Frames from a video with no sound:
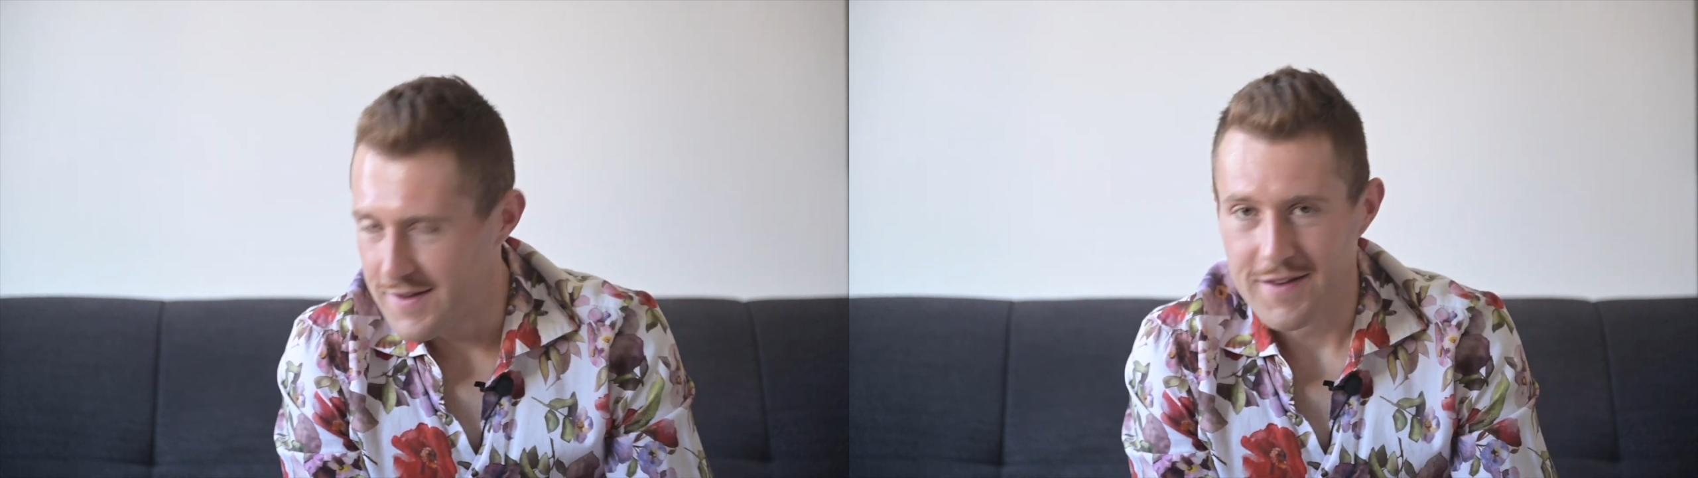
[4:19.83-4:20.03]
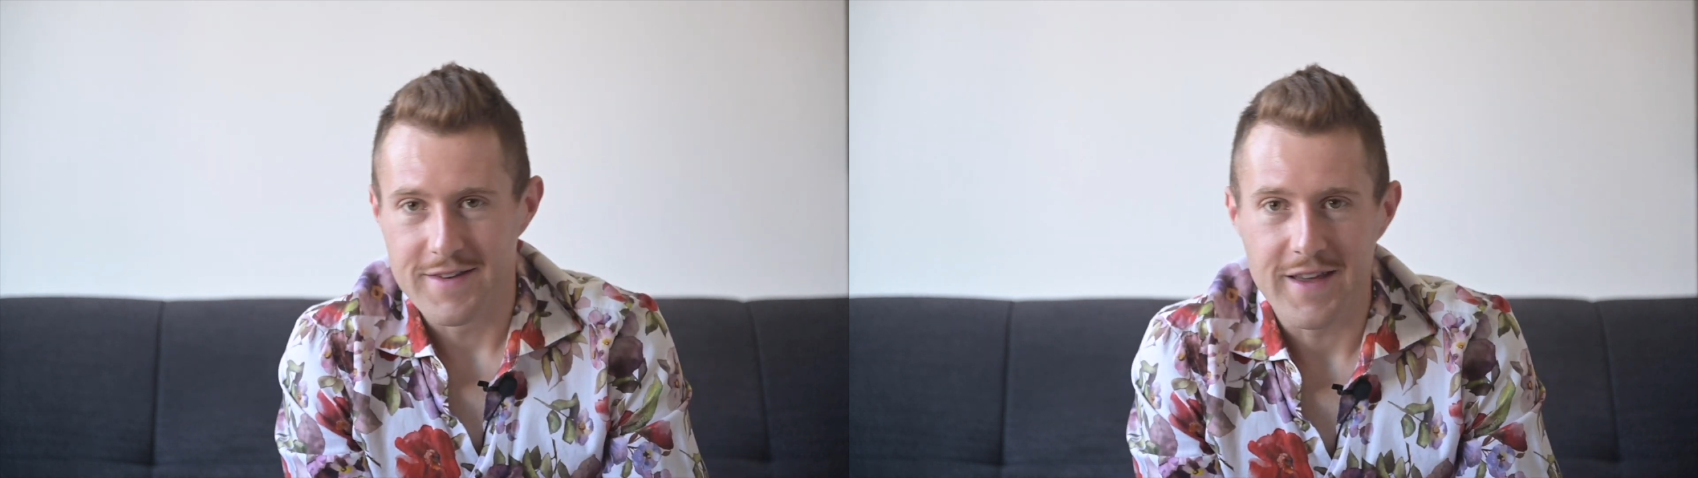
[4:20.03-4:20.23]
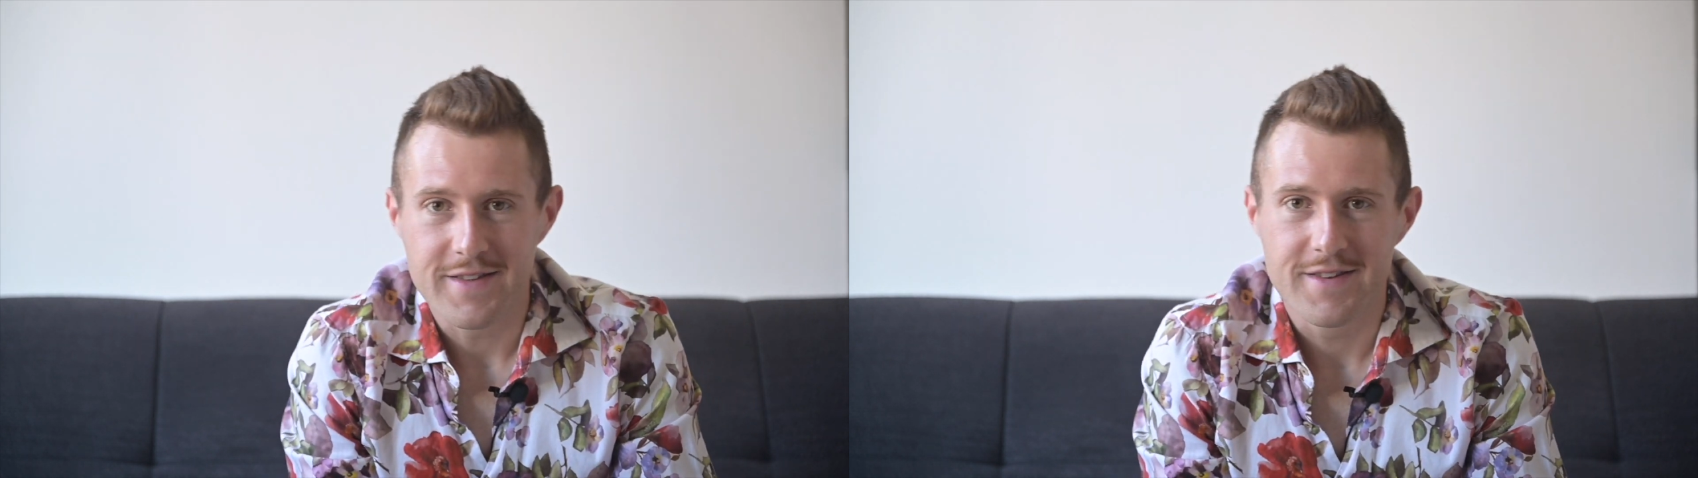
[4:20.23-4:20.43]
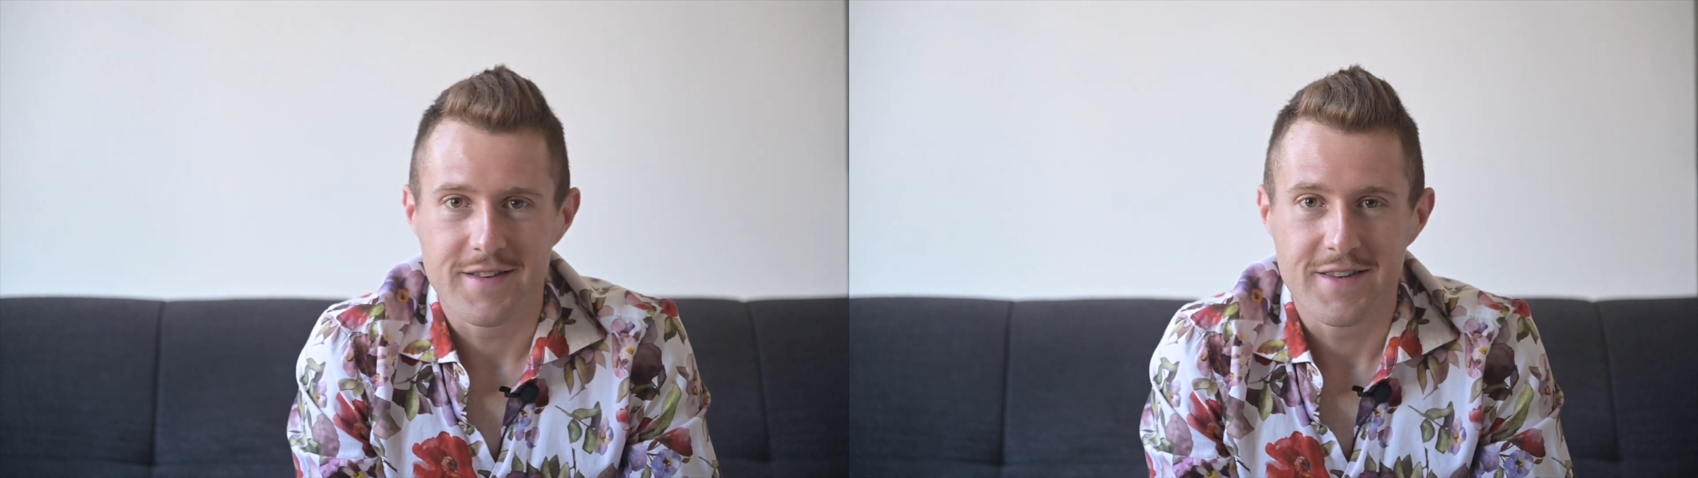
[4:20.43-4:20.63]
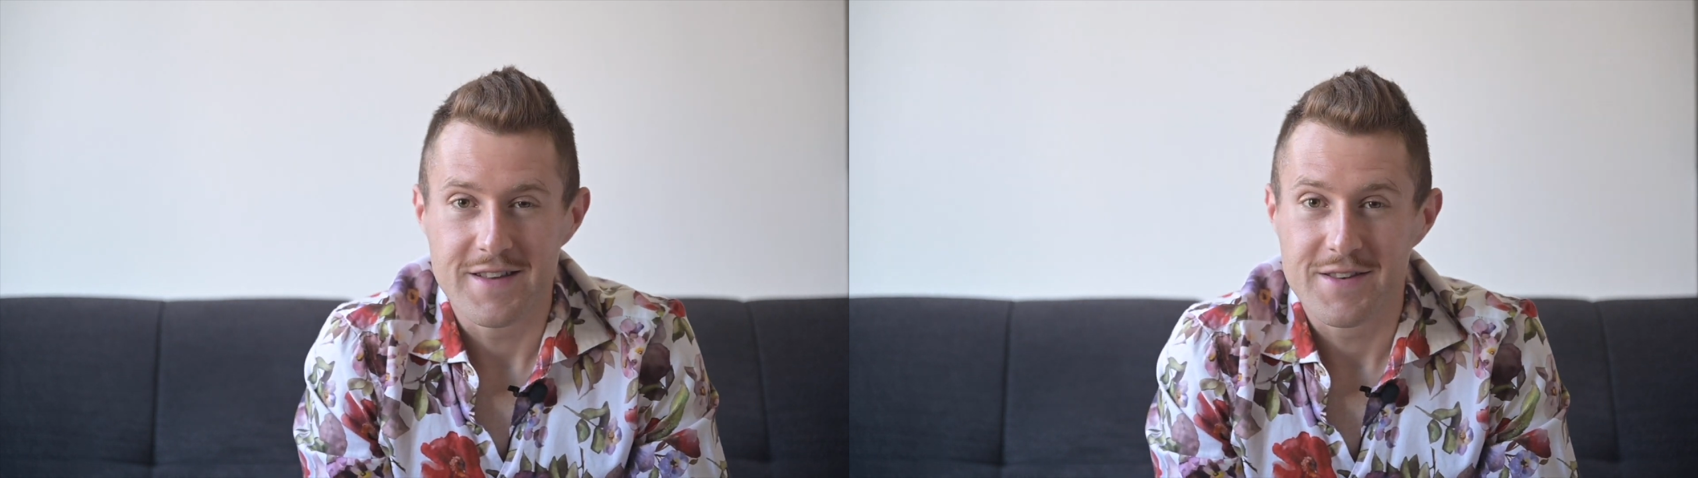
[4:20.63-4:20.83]
Jetzt
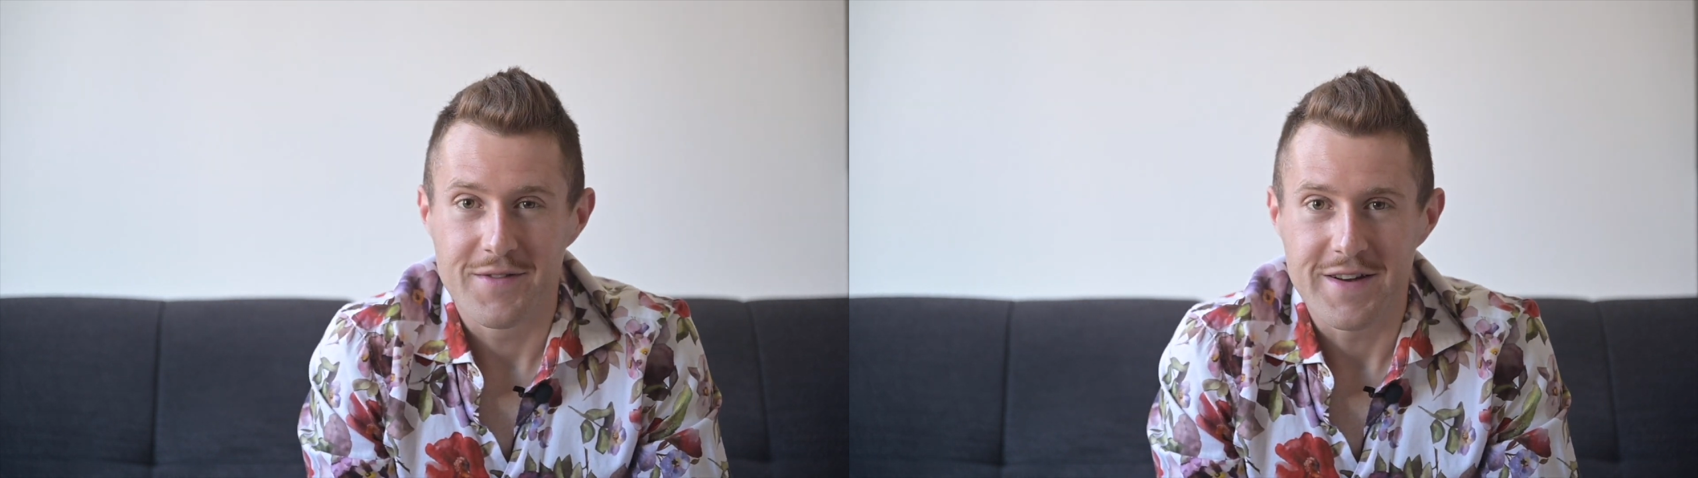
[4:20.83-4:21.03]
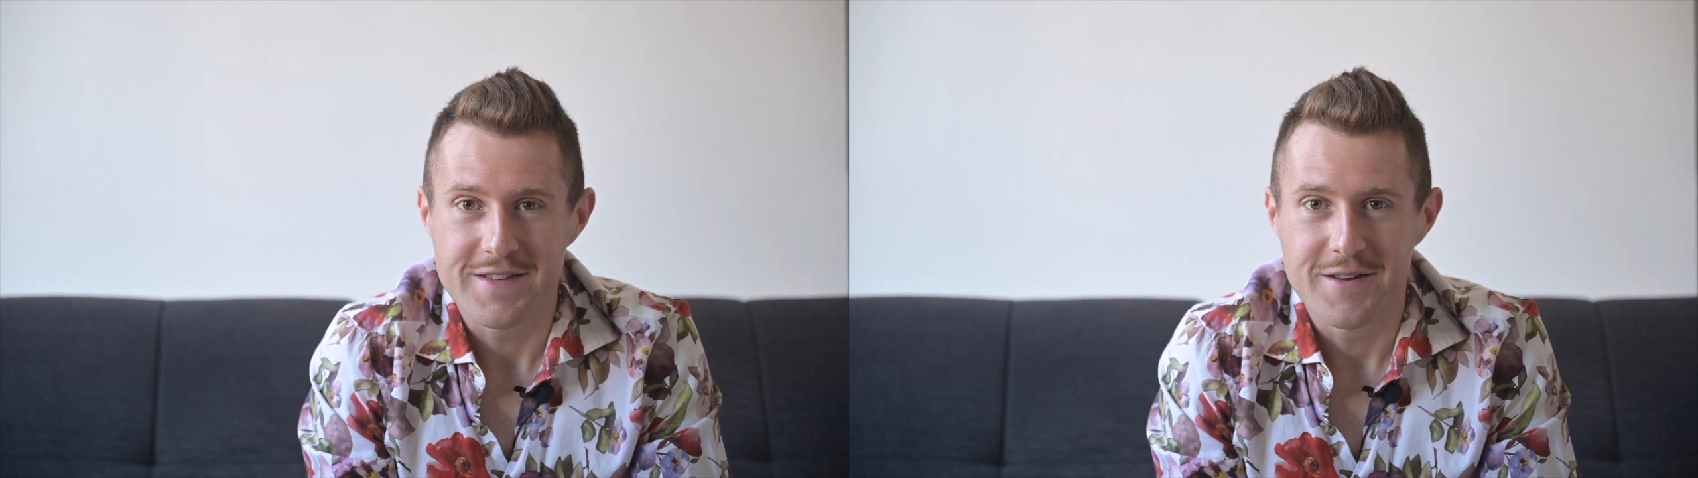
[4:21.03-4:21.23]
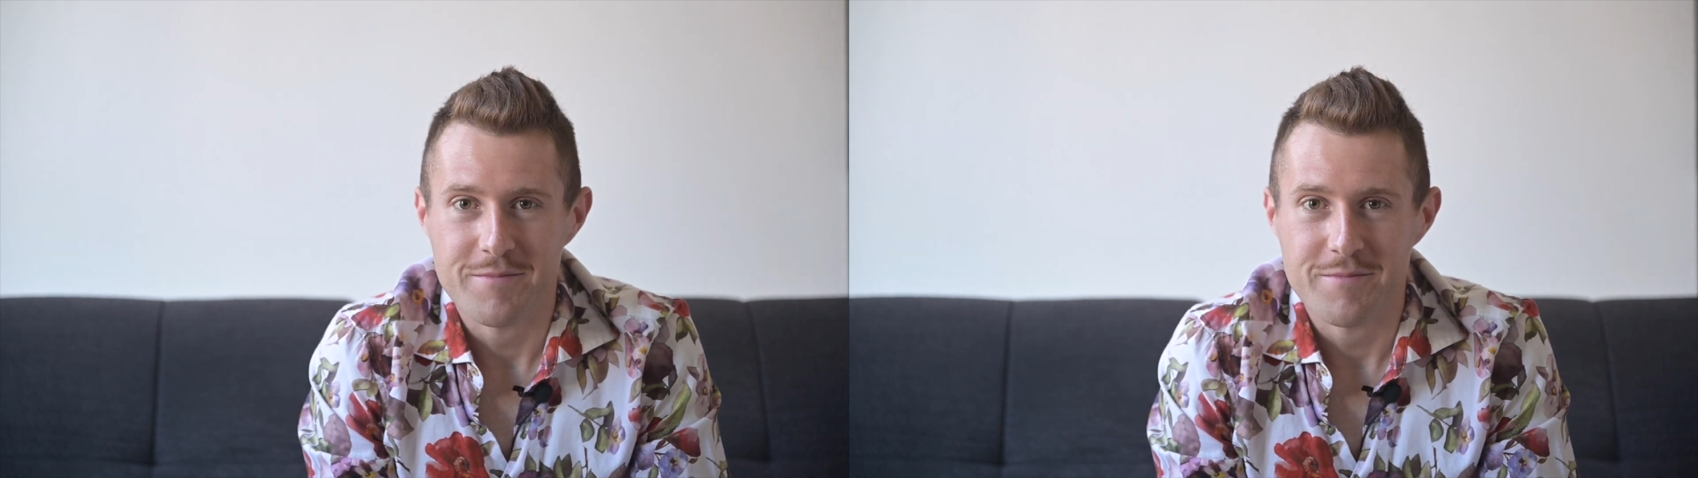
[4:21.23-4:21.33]
geht's weiter